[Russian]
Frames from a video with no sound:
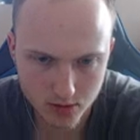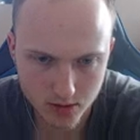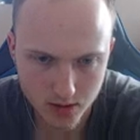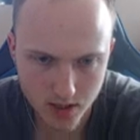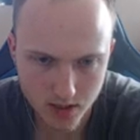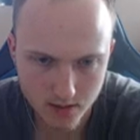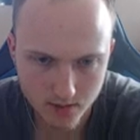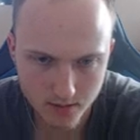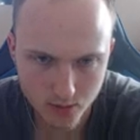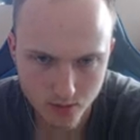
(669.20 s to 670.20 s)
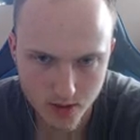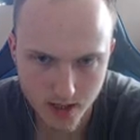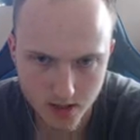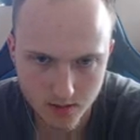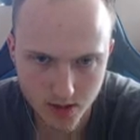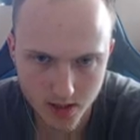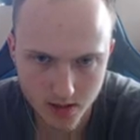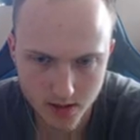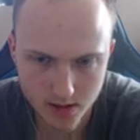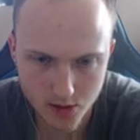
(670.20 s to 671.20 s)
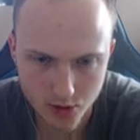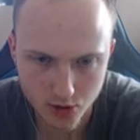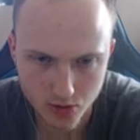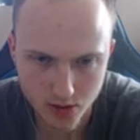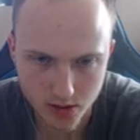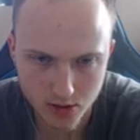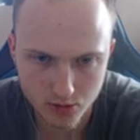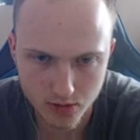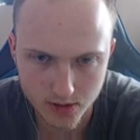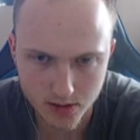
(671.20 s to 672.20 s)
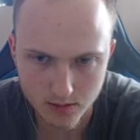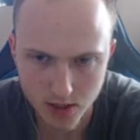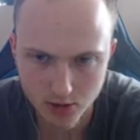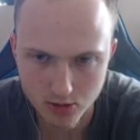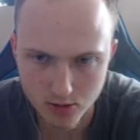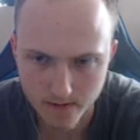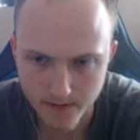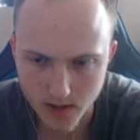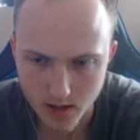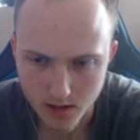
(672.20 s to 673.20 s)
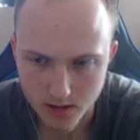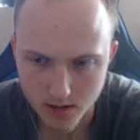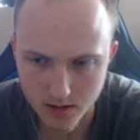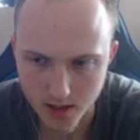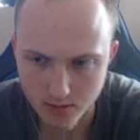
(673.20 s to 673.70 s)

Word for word: да? Ну, по крайней мере, я надеюсь, что их кинут на заменку. Да, и